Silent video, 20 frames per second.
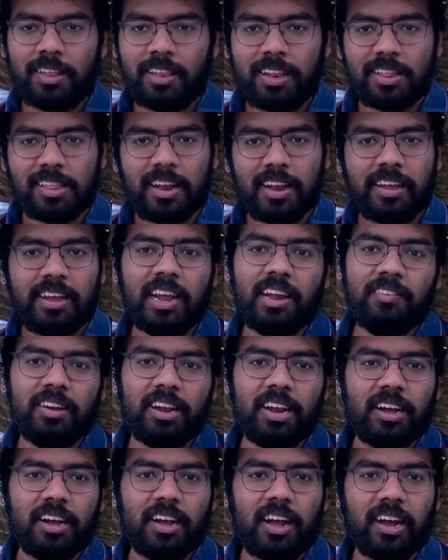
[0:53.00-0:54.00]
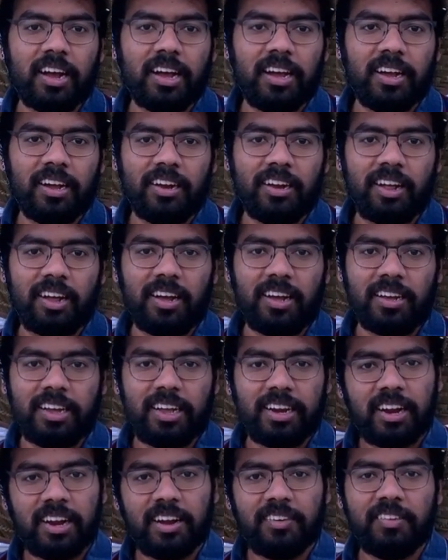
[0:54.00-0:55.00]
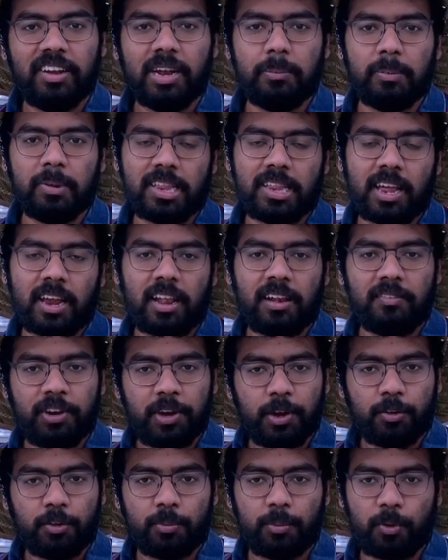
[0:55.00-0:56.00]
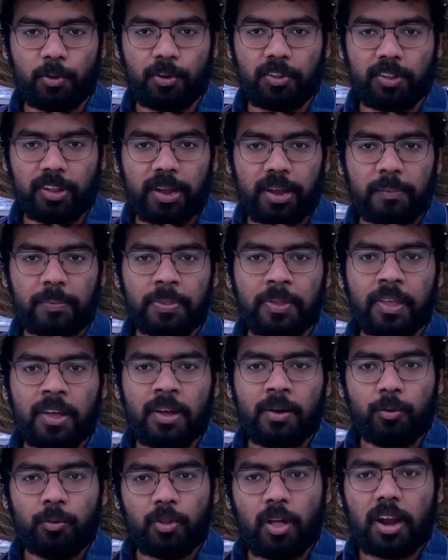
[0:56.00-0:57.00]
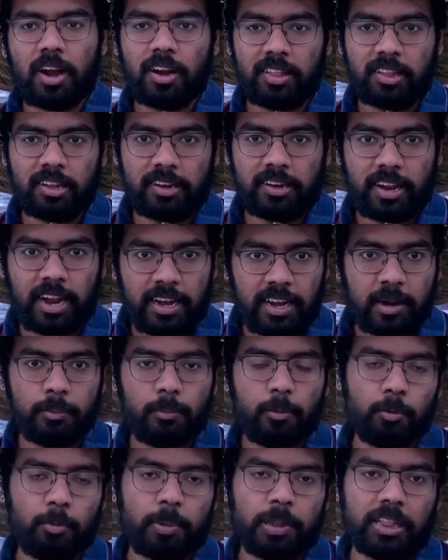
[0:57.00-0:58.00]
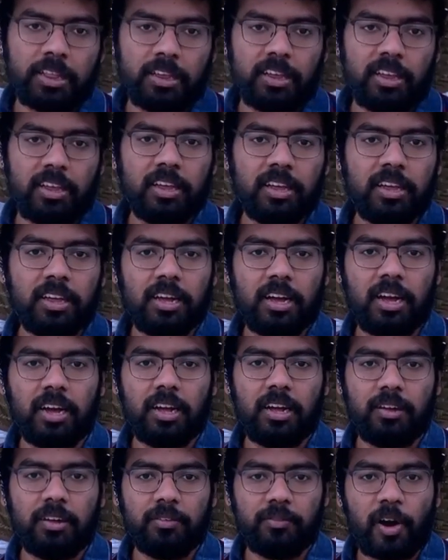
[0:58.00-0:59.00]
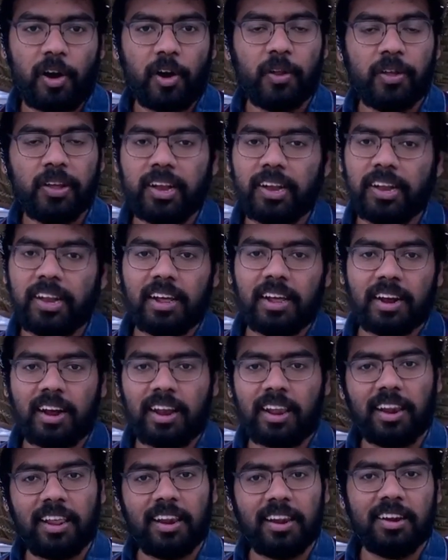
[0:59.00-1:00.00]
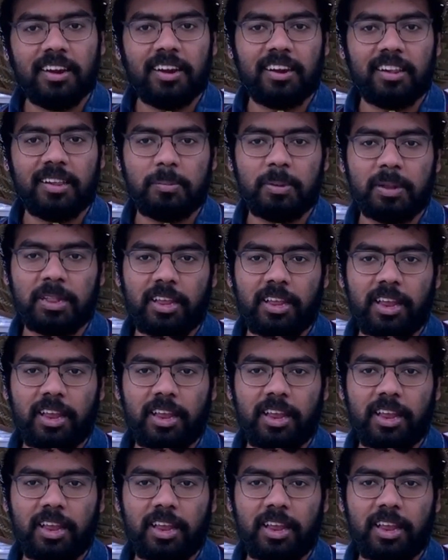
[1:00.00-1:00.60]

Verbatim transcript: அதில் சில கேள்விகளுக்காக நான் ஏற்கனவே நம்ம சேனல் வீடியோஸ் போட்டிருந்தேன் உதாரணத்துக்கு டைட்டன் மூன் பற்றி வானம் ஏன் நீல கலரில் இருக்குன்றதை